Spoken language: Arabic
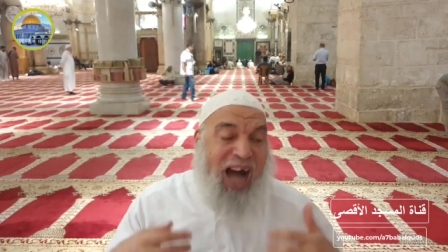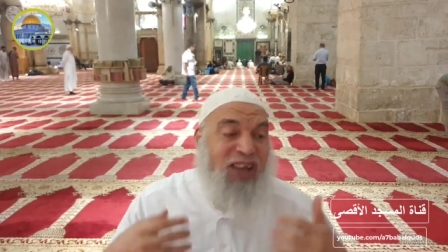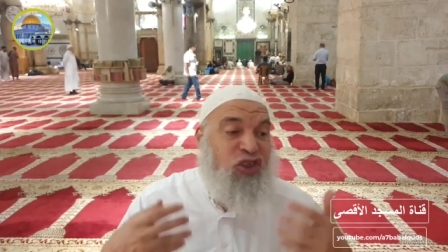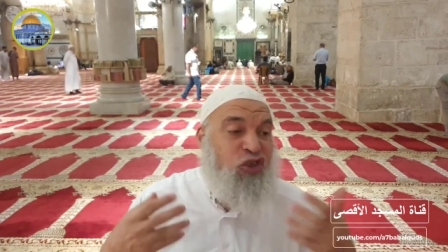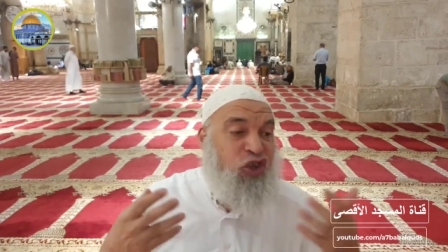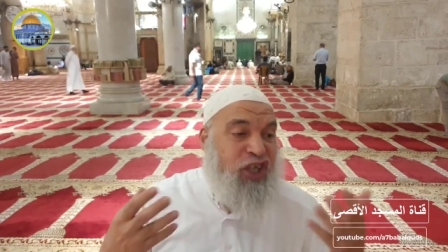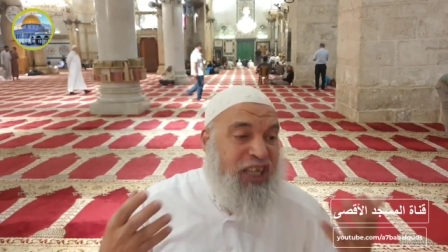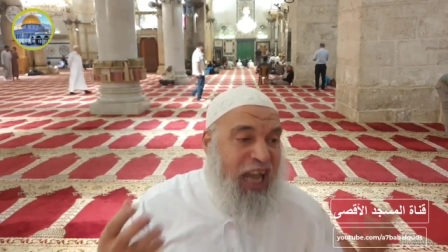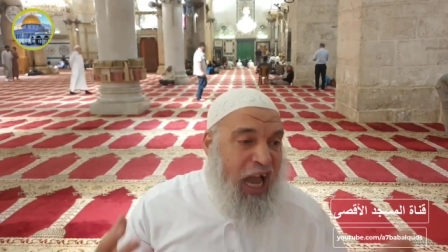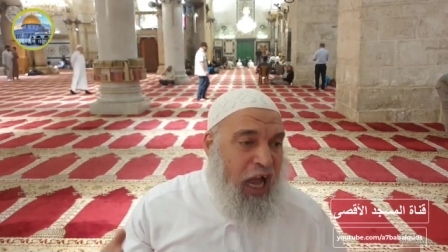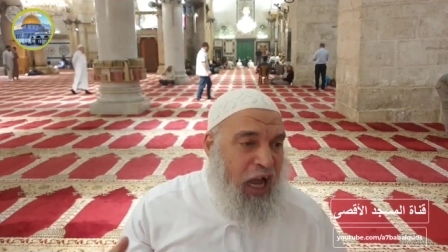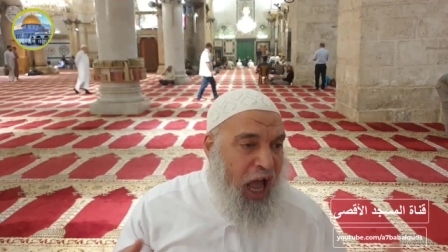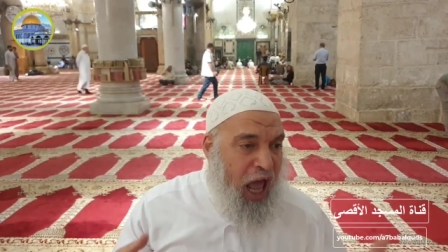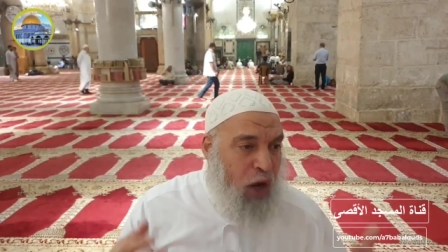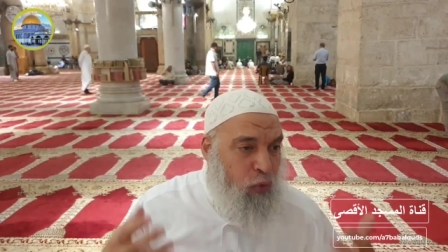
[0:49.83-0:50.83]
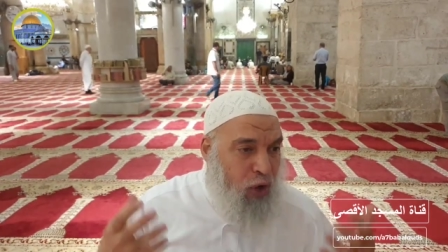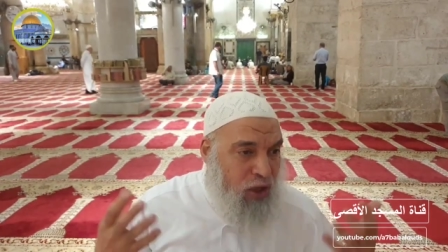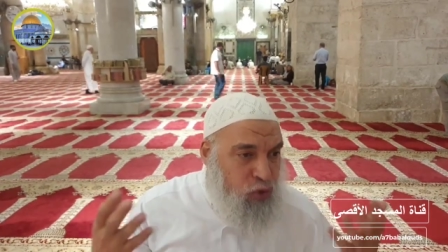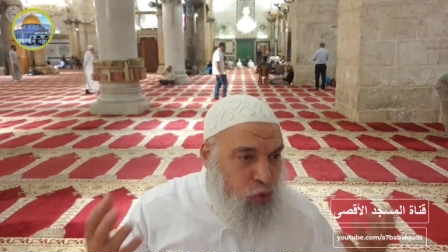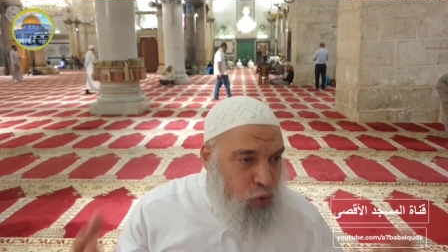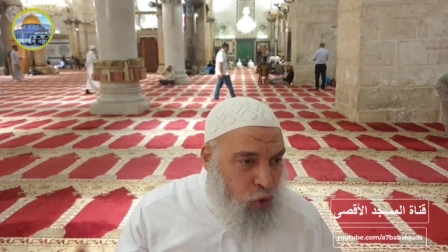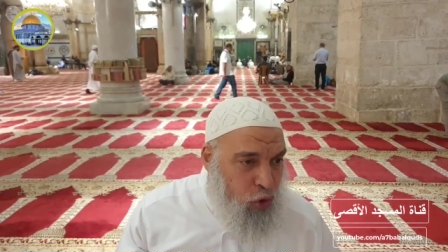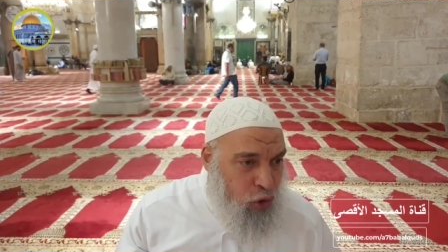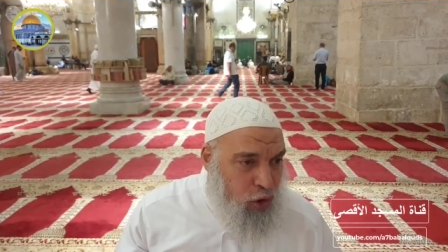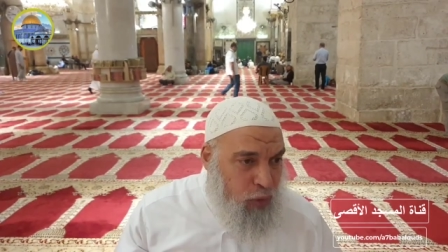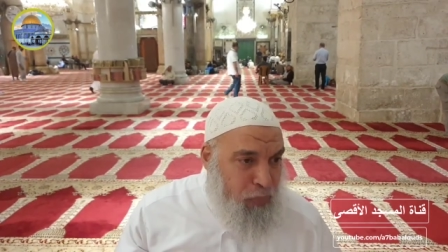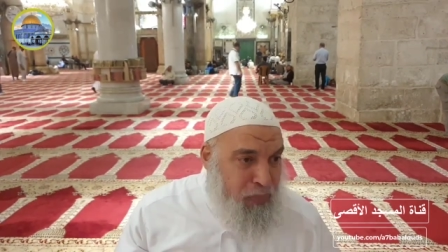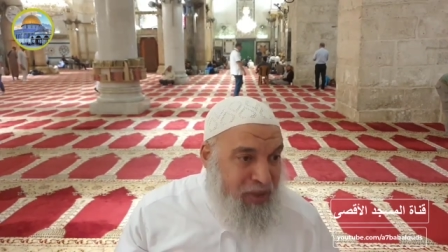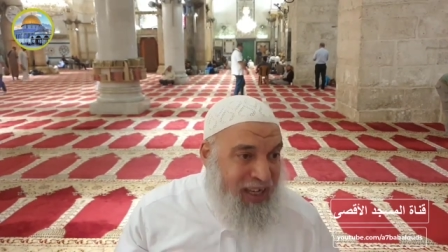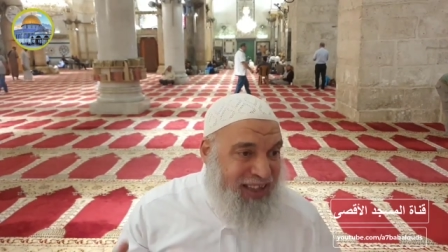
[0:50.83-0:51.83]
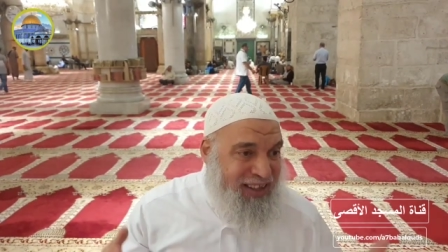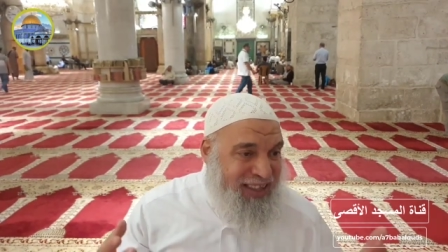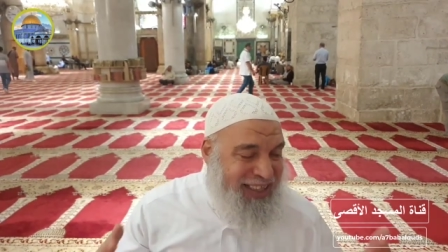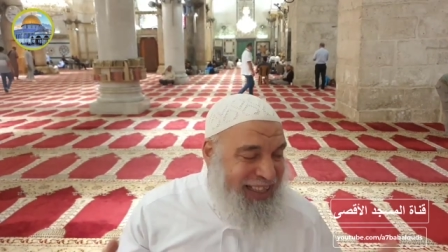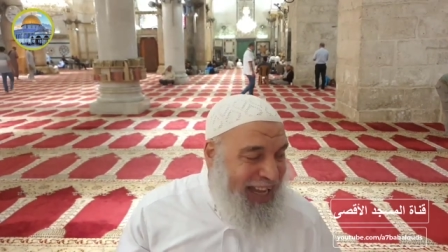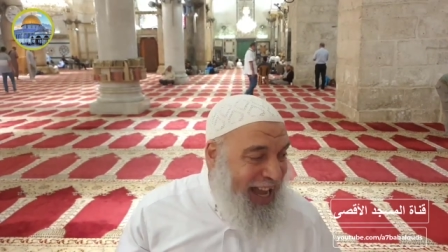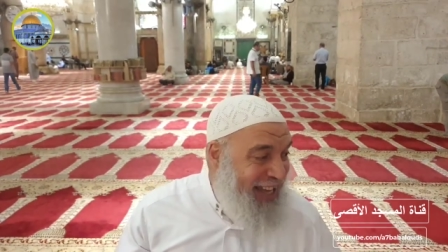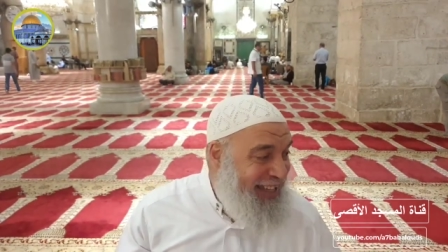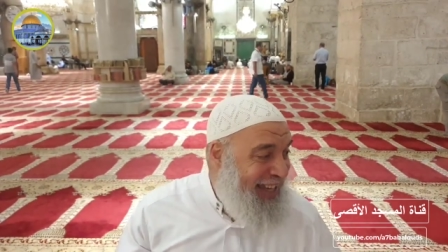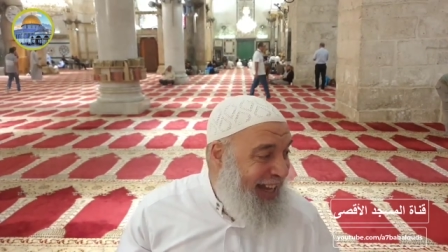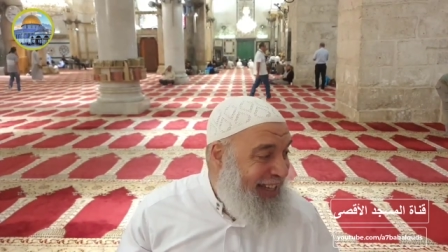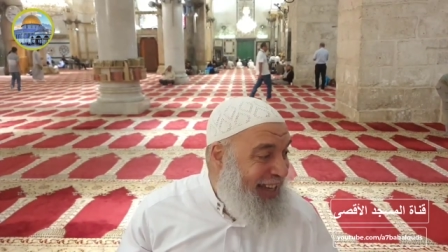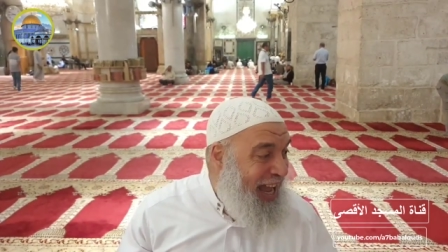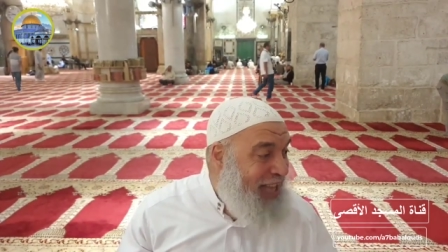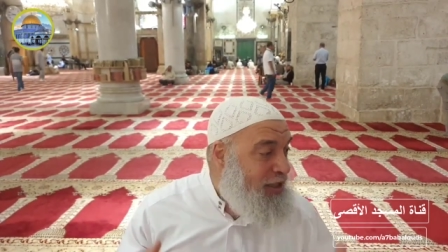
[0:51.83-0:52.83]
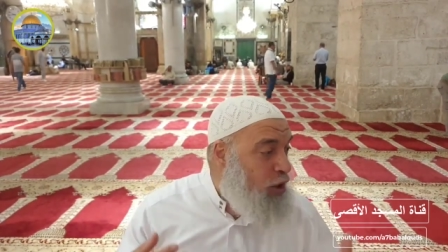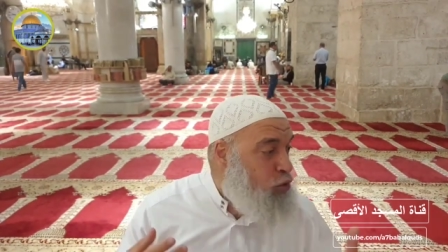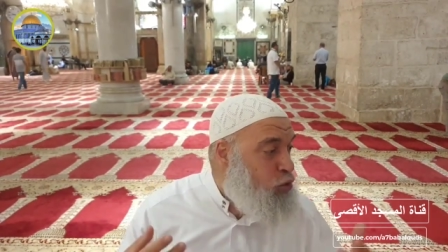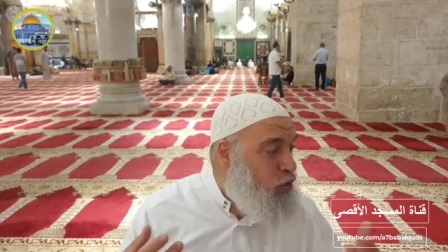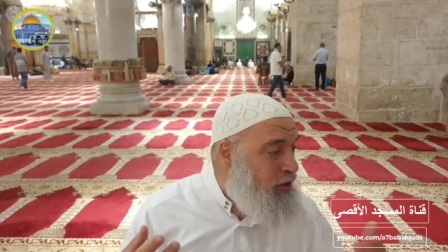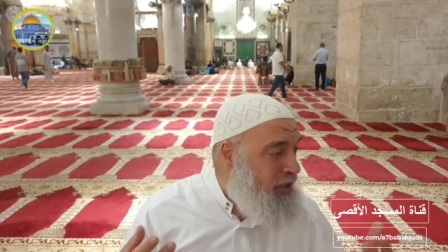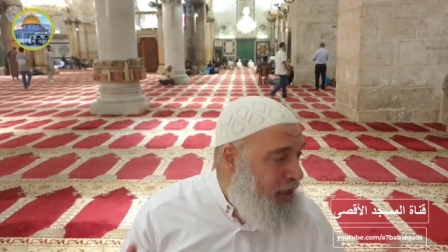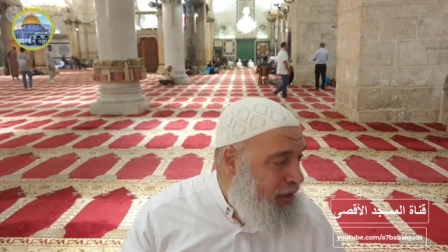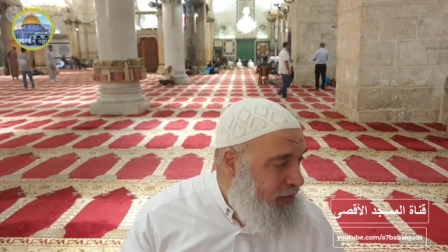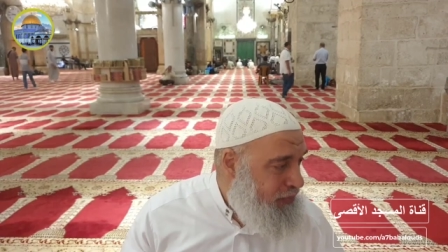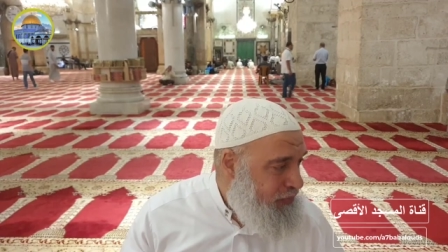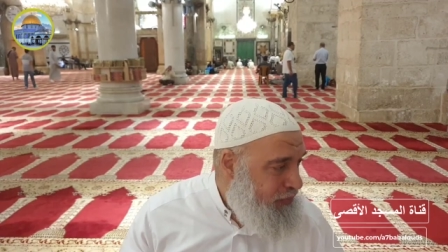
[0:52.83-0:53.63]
الضياء الوضوء من الضياء يعني أنت تضيء